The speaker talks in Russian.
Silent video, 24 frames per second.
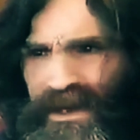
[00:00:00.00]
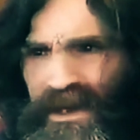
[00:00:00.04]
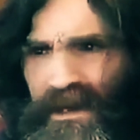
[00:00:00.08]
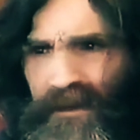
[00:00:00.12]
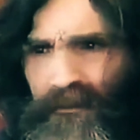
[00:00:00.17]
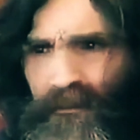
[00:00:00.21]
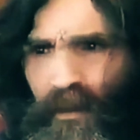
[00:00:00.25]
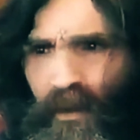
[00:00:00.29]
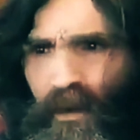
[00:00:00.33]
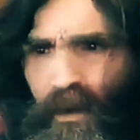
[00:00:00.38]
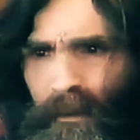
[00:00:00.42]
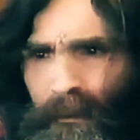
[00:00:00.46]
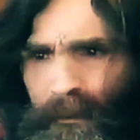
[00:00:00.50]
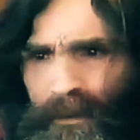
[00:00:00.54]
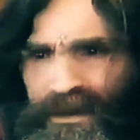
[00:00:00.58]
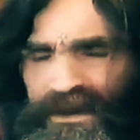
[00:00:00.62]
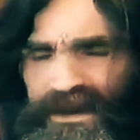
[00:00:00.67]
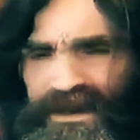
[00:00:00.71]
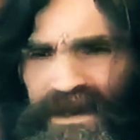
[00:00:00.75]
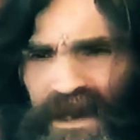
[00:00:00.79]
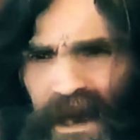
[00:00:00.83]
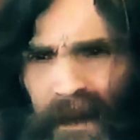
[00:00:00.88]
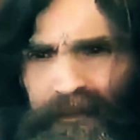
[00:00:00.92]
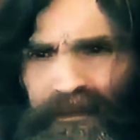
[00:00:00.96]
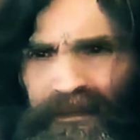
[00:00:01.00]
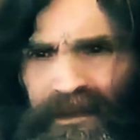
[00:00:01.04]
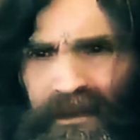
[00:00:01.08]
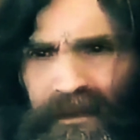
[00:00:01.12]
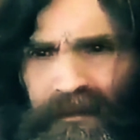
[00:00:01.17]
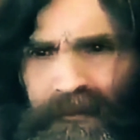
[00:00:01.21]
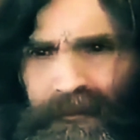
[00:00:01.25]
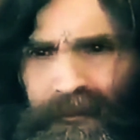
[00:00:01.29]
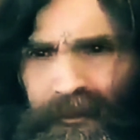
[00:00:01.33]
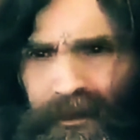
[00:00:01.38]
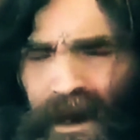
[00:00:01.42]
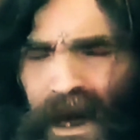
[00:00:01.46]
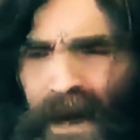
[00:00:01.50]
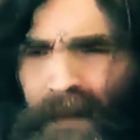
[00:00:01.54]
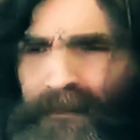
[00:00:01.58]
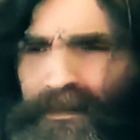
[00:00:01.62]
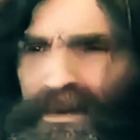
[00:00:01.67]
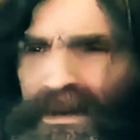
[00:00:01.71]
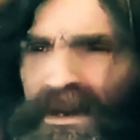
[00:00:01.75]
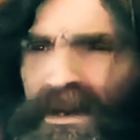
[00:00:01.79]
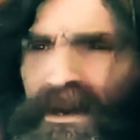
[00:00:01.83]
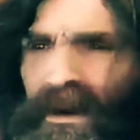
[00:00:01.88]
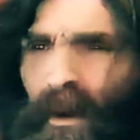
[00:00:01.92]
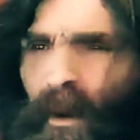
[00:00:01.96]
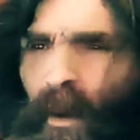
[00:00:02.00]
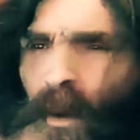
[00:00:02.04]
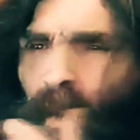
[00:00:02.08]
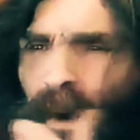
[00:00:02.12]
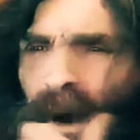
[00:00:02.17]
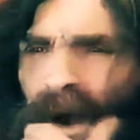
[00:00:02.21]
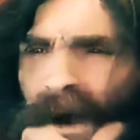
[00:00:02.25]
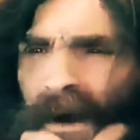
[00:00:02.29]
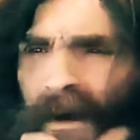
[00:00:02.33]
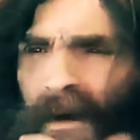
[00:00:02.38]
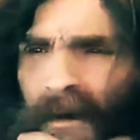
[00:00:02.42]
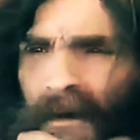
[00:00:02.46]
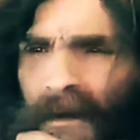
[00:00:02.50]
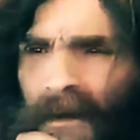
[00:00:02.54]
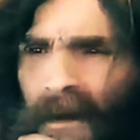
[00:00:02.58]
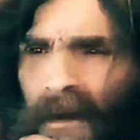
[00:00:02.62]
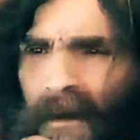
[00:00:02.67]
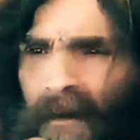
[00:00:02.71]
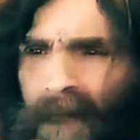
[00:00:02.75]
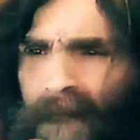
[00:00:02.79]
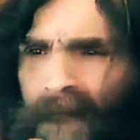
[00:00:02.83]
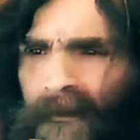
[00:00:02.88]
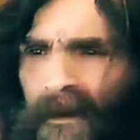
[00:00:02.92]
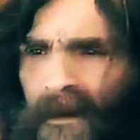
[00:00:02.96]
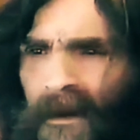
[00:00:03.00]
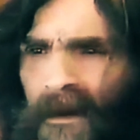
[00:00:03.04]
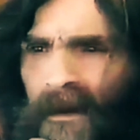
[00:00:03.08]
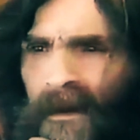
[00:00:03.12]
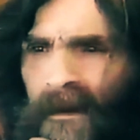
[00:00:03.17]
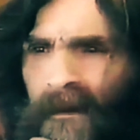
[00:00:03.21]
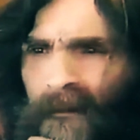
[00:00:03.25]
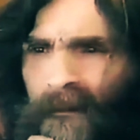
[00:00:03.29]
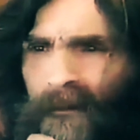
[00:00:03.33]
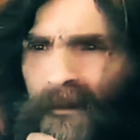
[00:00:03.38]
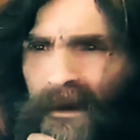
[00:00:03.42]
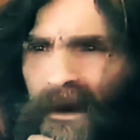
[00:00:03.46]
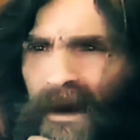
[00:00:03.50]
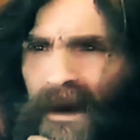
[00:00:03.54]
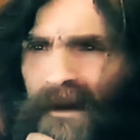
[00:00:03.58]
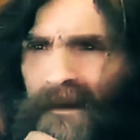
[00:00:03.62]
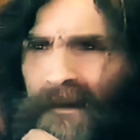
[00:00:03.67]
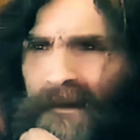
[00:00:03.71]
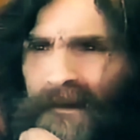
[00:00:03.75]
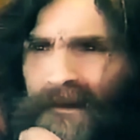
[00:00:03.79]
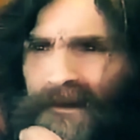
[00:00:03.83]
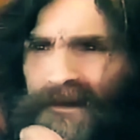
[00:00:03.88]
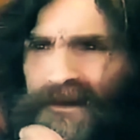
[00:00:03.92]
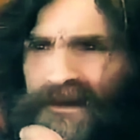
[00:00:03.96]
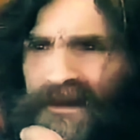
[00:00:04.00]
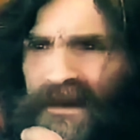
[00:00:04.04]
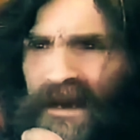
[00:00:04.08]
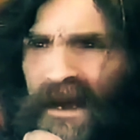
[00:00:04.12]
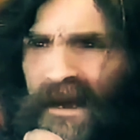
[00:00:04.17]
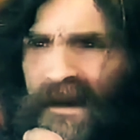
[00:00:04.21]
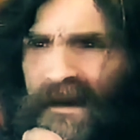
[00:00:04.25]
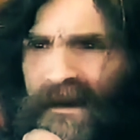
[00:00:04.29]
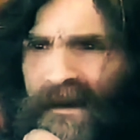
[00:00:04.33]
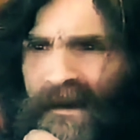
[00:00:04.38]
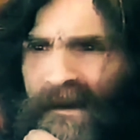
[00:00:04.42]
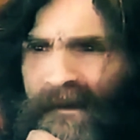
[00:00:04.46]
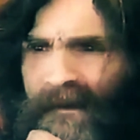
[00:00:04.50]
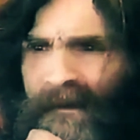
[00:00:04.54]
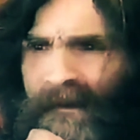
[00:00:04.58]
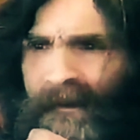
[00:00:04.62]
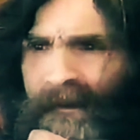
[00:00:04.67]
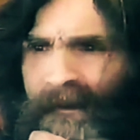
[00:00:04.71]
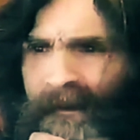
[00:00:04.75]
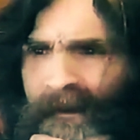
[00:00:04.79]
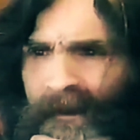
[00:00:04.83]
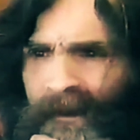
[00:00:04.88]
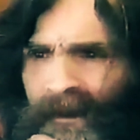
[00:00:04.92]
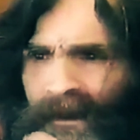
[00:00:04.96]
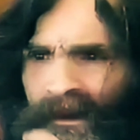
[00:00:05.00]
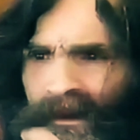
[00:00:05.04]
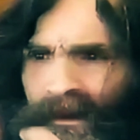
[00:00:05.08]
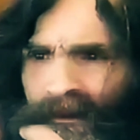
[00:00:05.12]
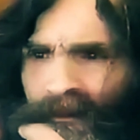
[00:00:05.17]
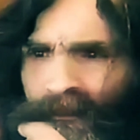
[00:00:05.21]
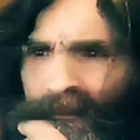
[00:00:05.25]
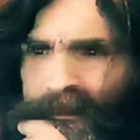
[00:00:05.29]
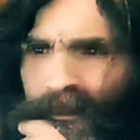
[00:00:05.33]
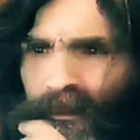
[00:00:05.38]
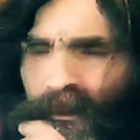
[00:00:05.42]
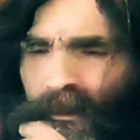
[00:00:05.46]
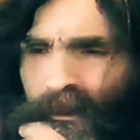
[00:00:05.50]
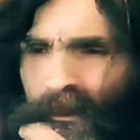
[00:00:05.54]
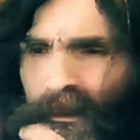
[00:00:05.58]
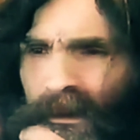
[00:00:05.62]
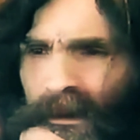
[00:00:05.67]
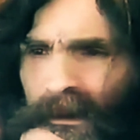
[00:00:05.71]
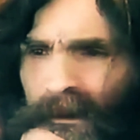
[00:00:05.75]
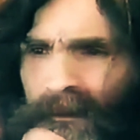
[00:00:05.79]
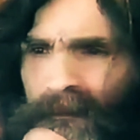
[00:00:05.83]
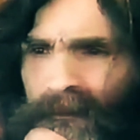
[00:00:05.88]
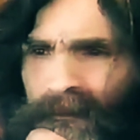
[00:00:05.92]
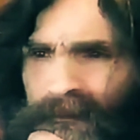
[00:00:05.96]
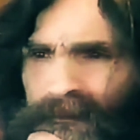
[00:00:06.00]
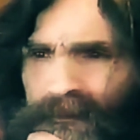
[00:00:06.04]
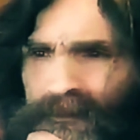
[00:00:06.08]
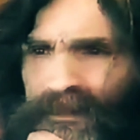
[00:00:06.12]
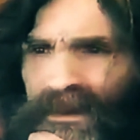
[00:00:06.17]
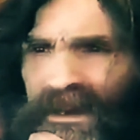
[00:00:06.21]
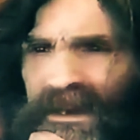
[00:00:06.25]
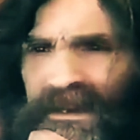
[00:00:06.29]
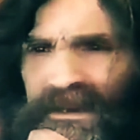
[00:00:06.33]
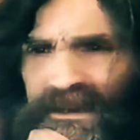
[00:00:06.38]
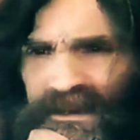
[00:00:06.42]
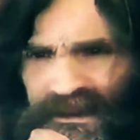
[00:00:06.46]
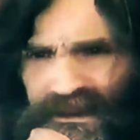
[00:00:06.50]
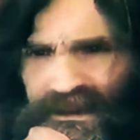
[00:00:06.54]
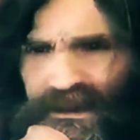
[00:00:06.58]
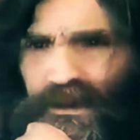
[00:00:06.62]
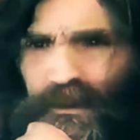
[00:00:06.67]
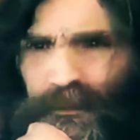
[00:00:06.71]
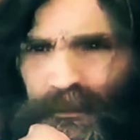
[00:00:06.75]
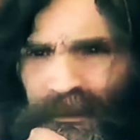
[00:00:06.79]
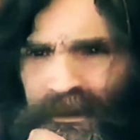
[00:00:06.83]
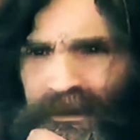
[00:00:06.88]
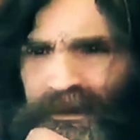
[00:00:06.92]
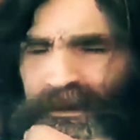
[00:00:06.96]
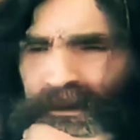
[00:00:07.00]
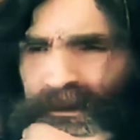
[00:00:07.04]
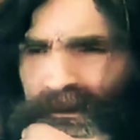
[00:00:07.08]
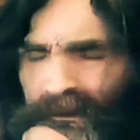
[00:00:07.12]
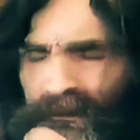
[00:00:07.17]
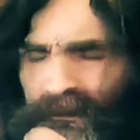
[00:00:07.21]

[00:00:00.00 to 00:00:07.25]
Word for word: Что был недостаточно принципиальным. За то, что не понимал. Что был глупым.